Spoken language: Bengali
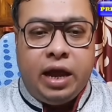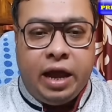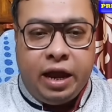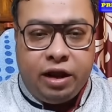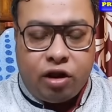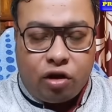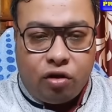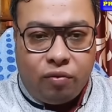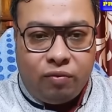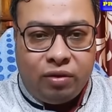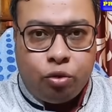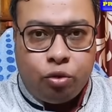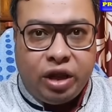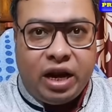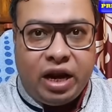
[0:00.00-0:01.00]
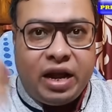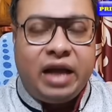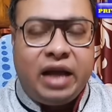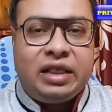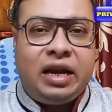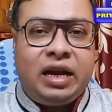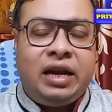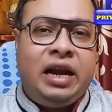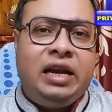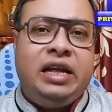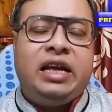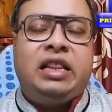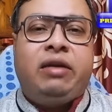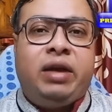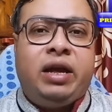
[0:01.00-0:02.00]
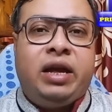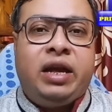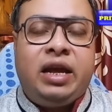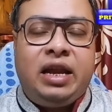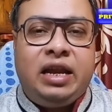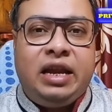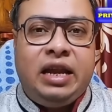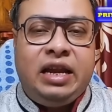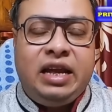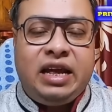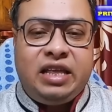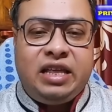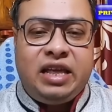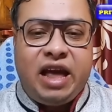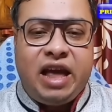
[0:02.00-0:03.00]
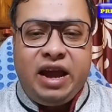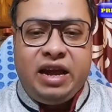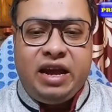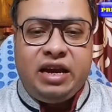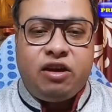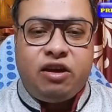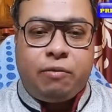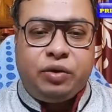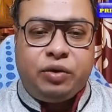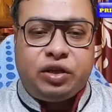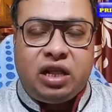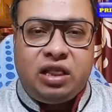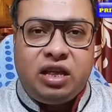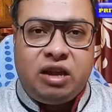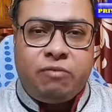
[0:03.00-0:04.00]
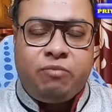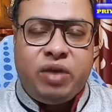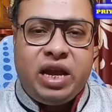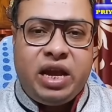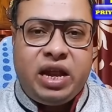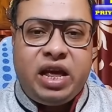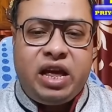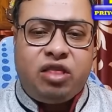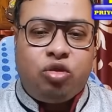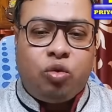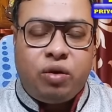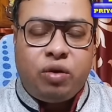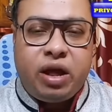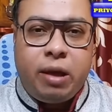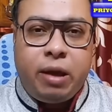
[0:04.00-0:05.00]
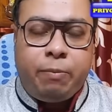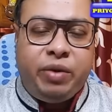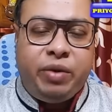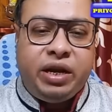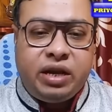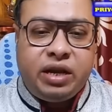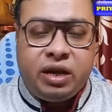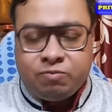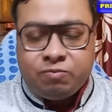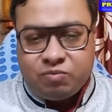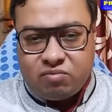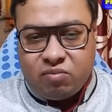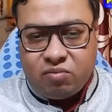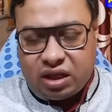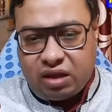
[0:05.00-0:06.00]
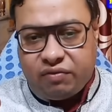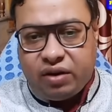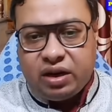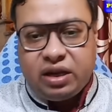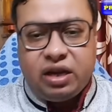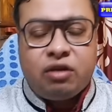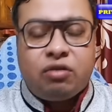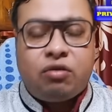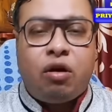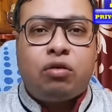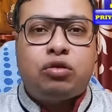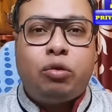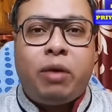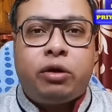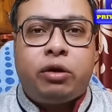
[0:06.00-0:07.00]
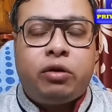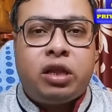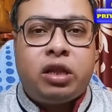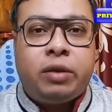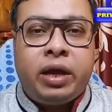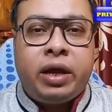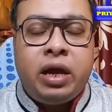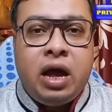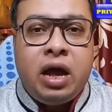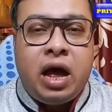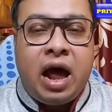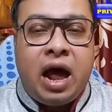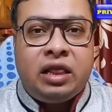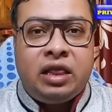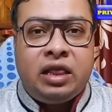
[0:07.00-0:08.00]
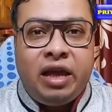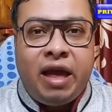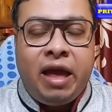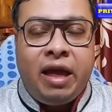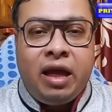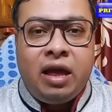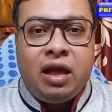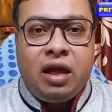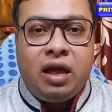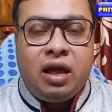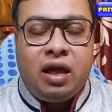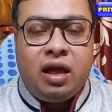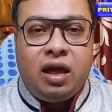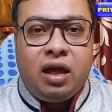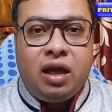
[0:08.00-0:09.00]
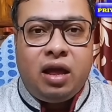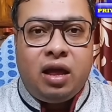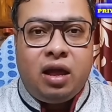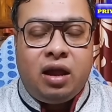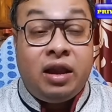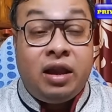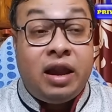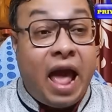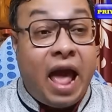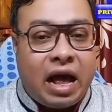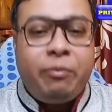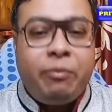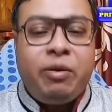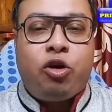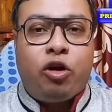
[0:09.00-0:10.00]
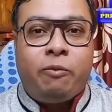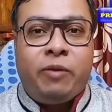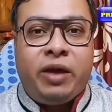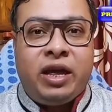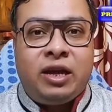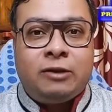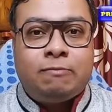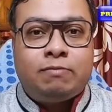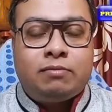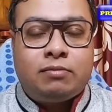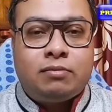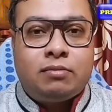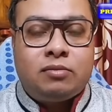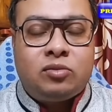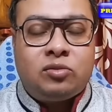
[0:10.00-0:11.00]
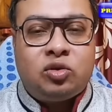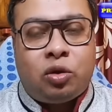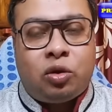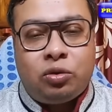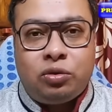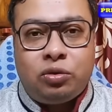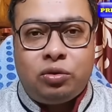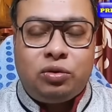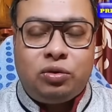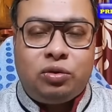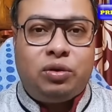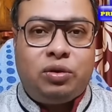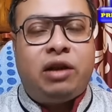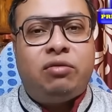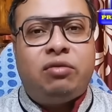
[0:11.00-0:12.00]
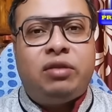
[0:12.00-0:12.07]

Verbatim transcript: এই রকম দুদেল গায়েদের লেলিয়ে দেবে লেলিয়ে দিয়ে ইডি অফিসারদের মেরে ধরে পিটে মাথা ফাটিয়ে রক্ত বার করে দেবে আর দিয়ে ন্যাকামি করবে তদন্ত কেন